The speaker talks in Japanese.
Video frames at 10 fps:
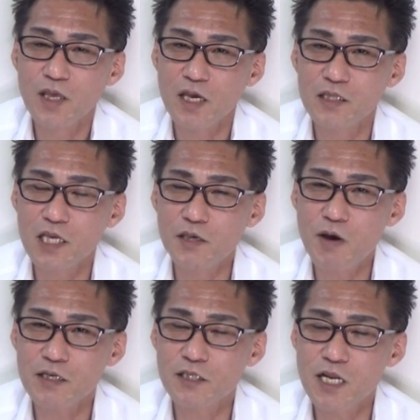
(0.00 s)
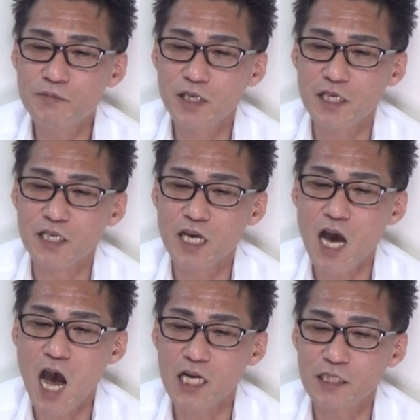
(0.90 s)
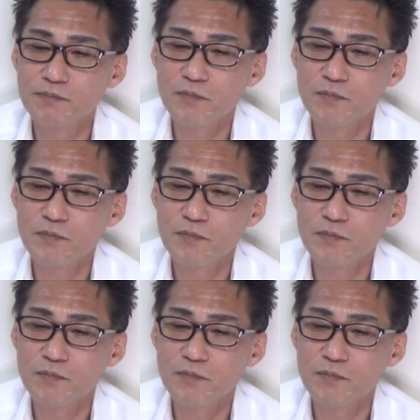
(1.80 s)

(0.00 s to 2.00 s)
えー、敵はクレムリンにあり。